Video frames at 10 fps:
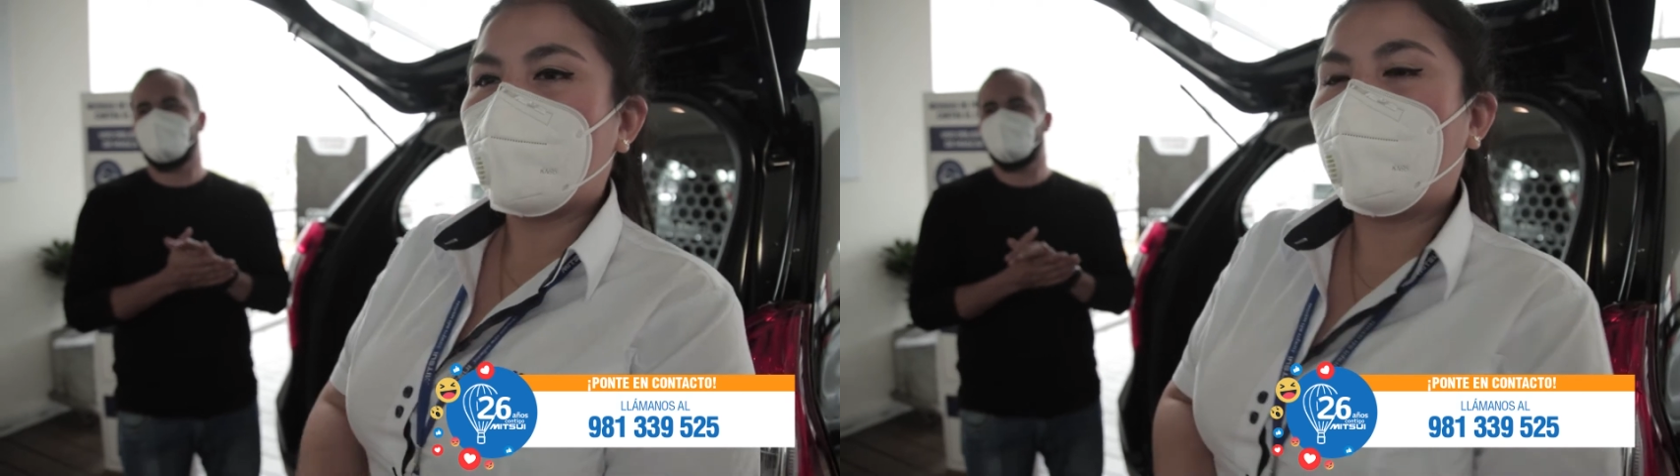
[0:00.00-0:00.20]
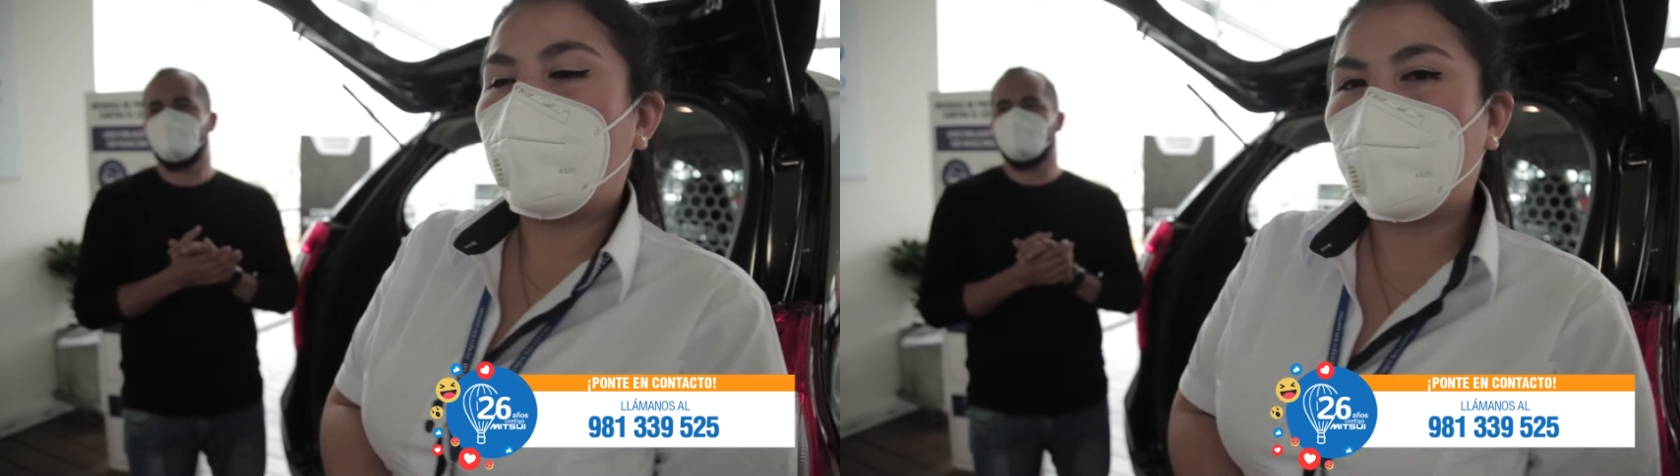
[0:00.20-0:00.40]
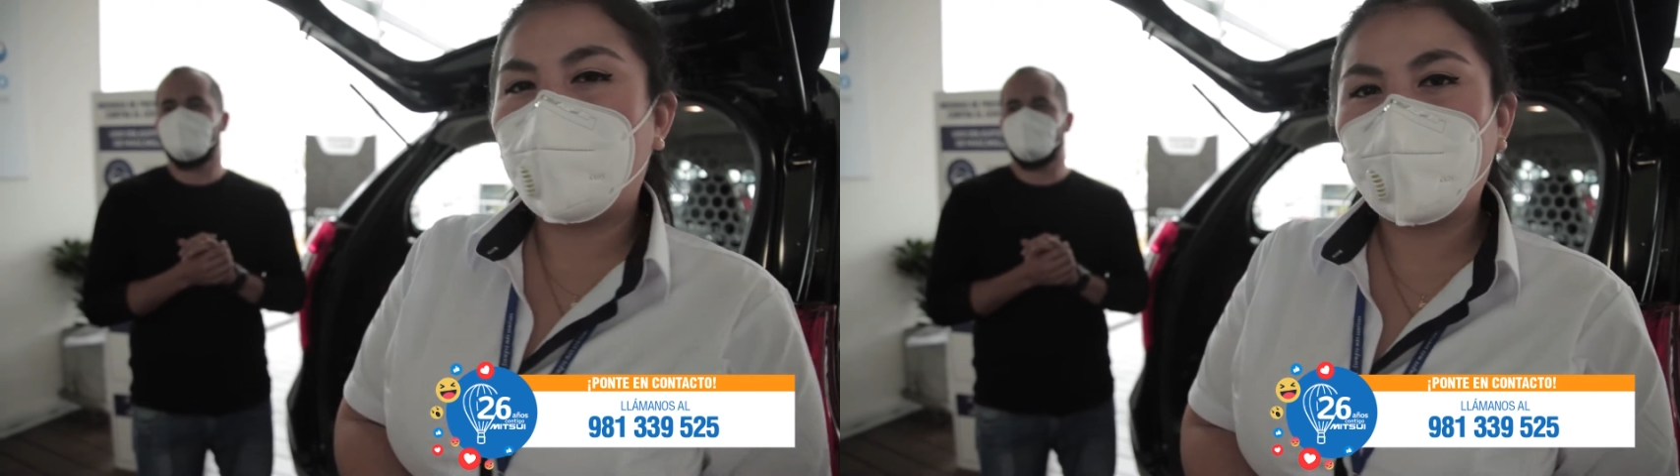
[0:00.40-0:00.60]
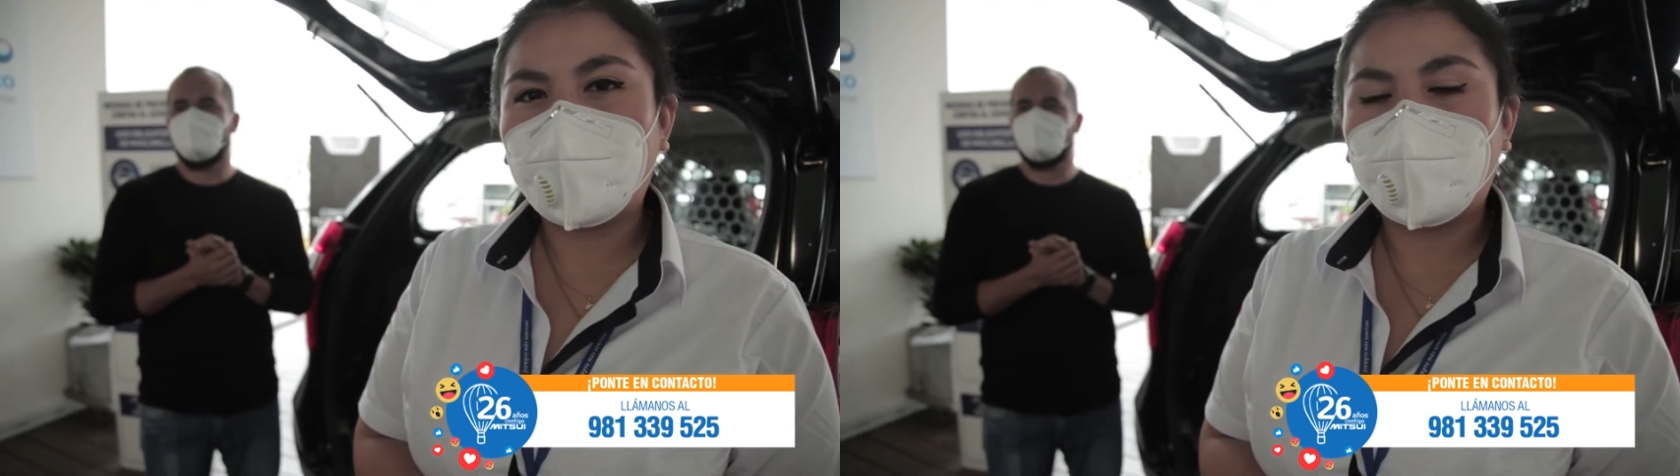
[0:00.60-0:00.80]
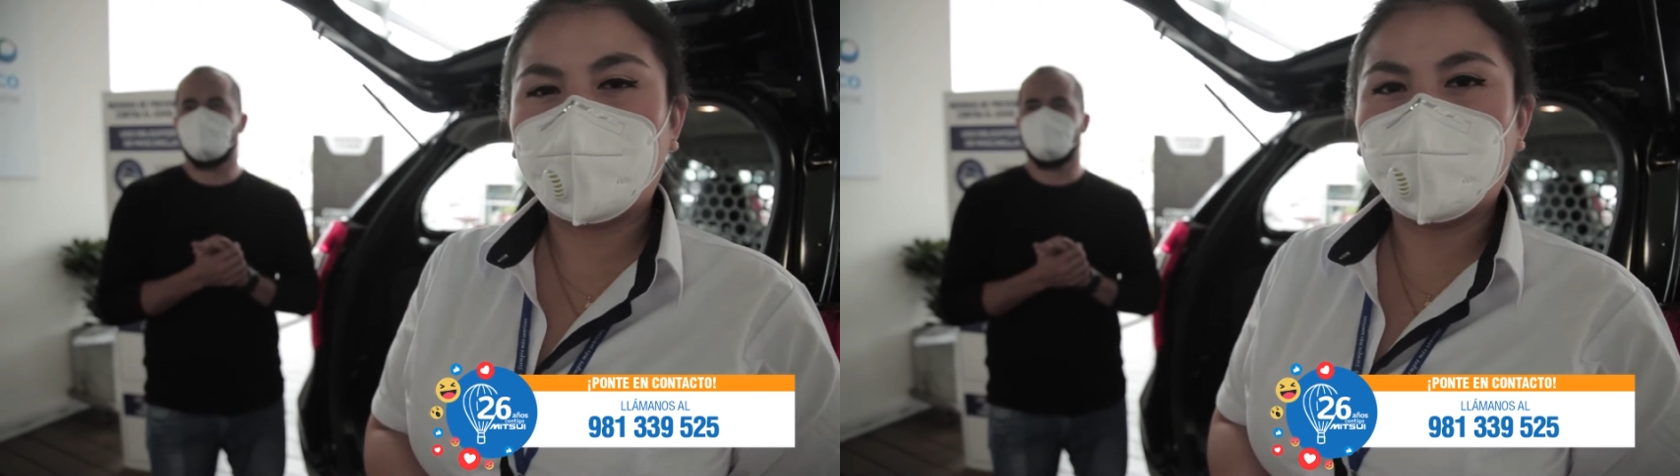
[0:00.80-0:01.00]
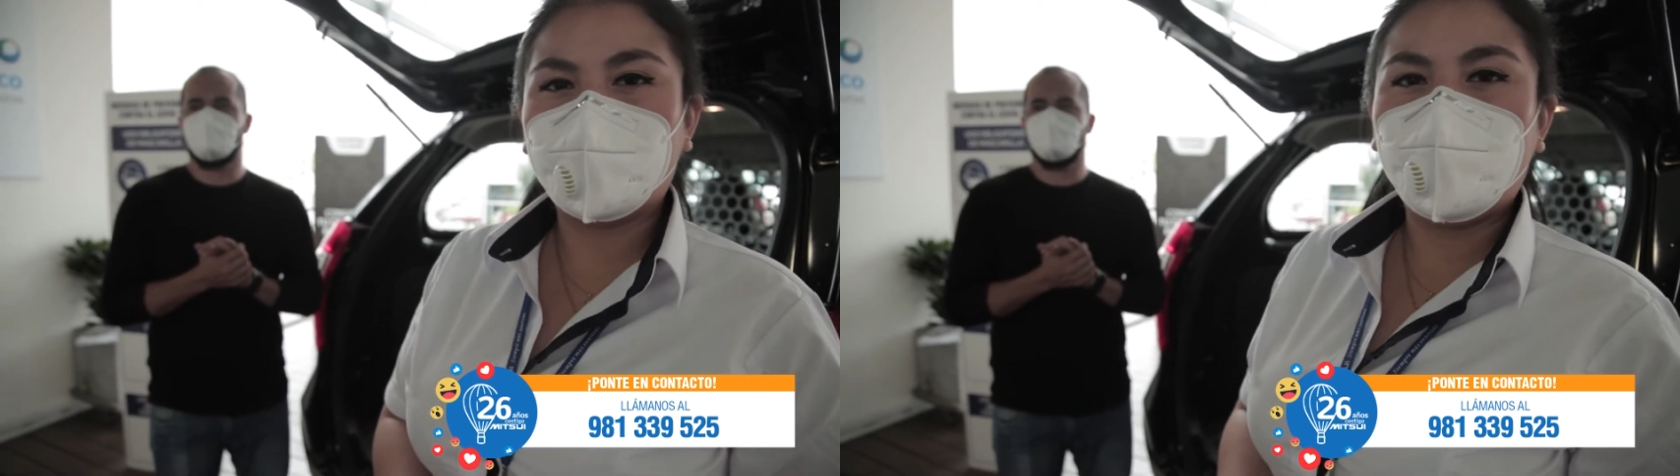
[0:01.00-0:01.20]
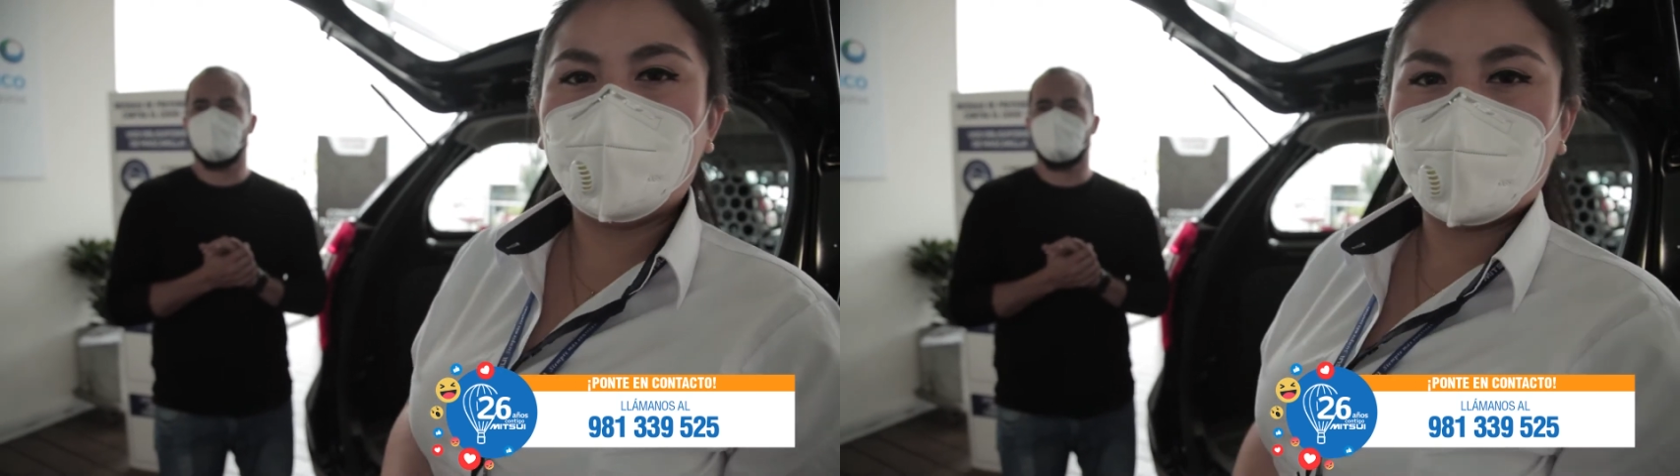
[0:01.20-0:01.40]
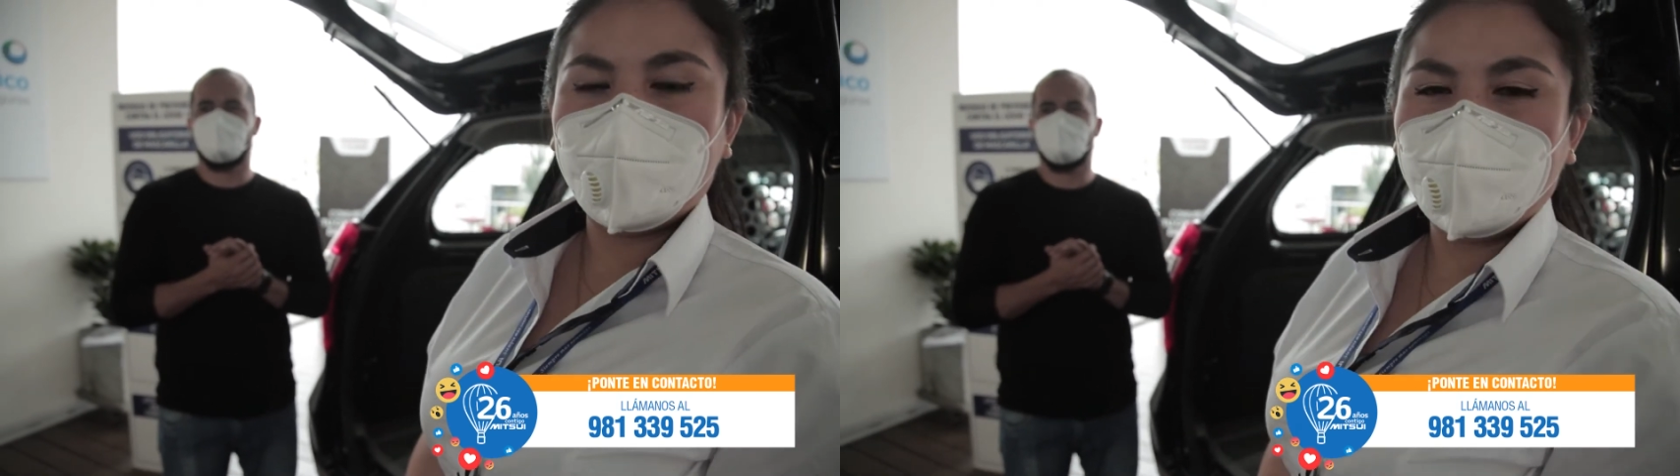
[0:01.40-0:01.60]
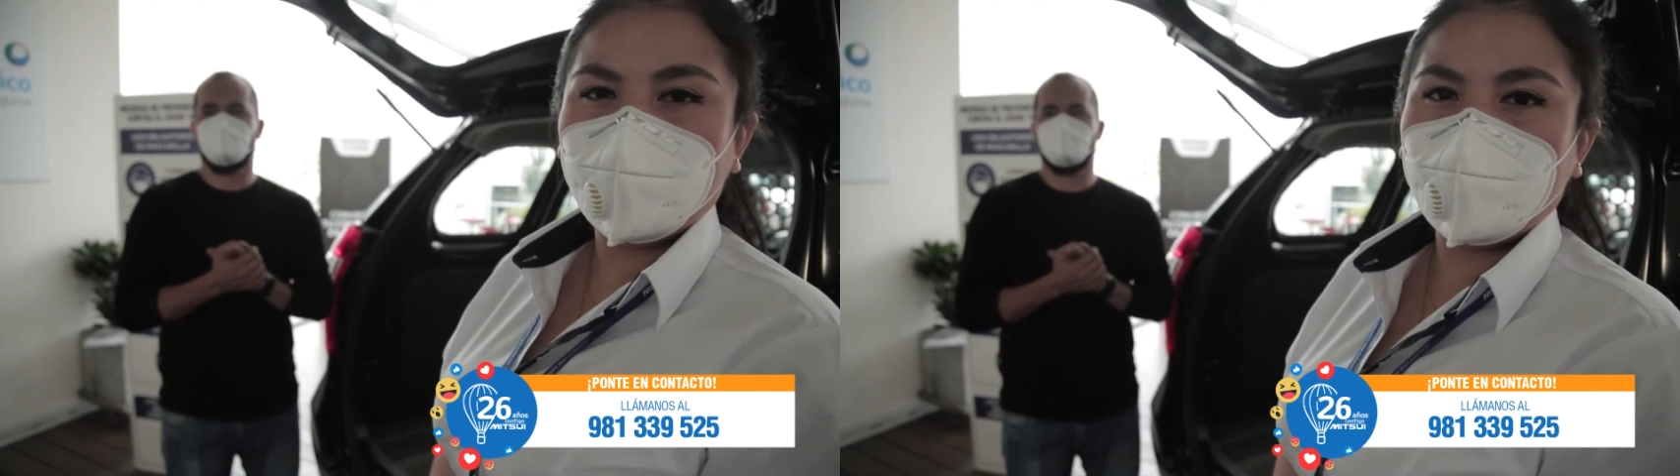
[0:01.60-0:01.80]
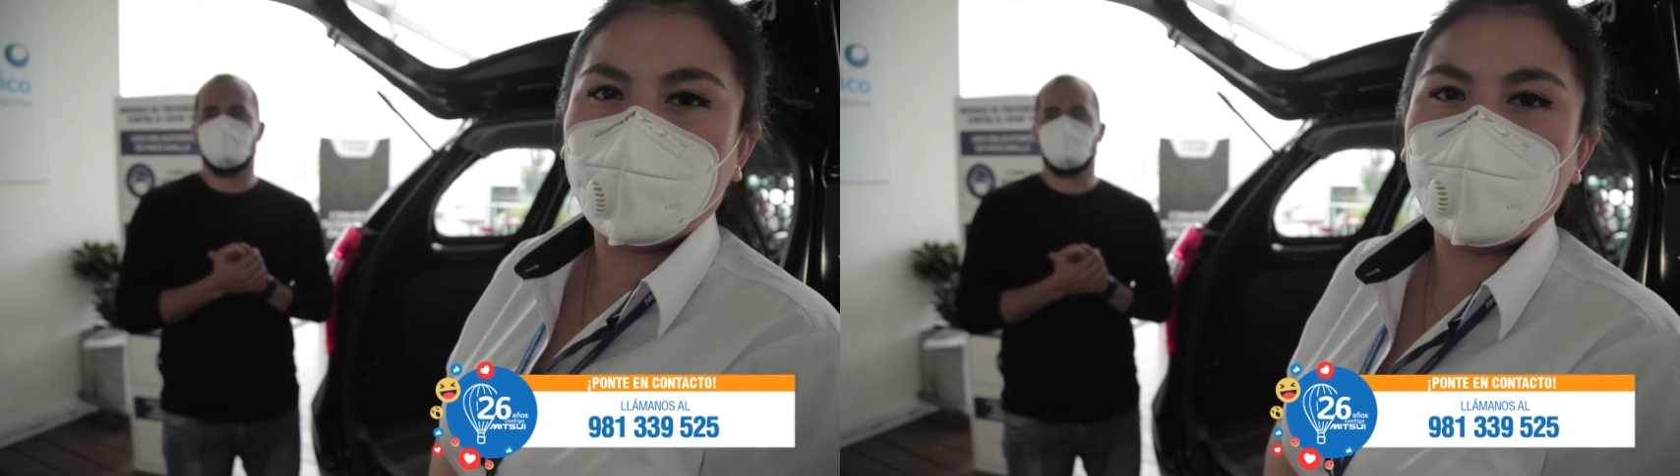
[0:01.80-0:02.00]
con una
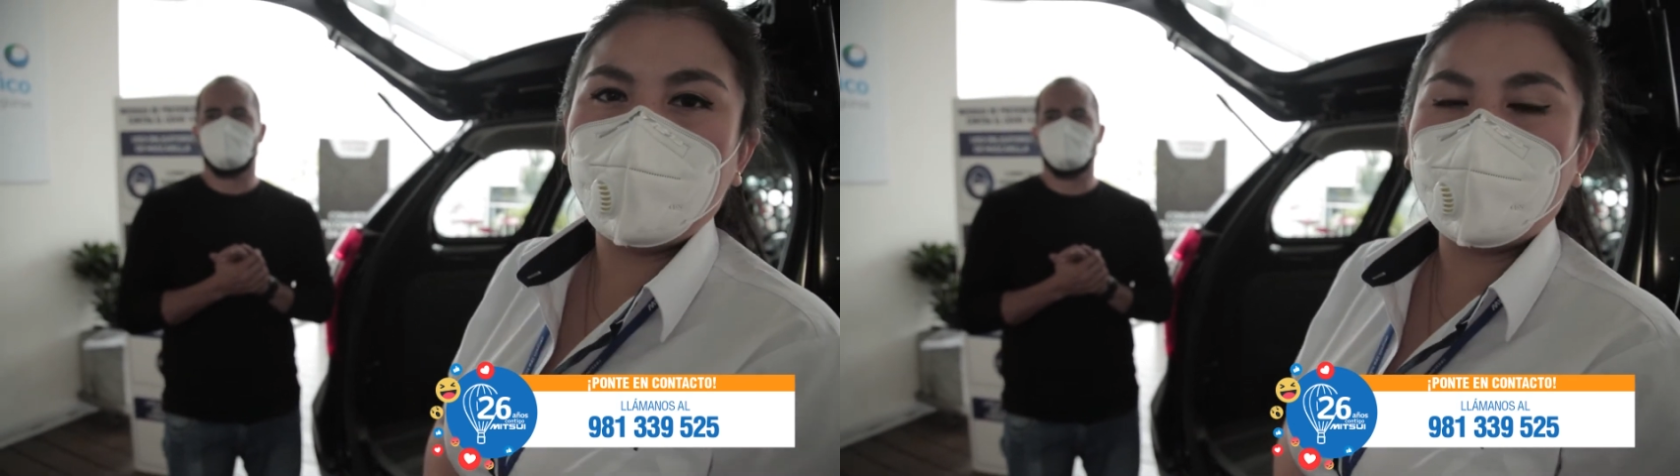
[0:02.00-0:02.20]
tecnología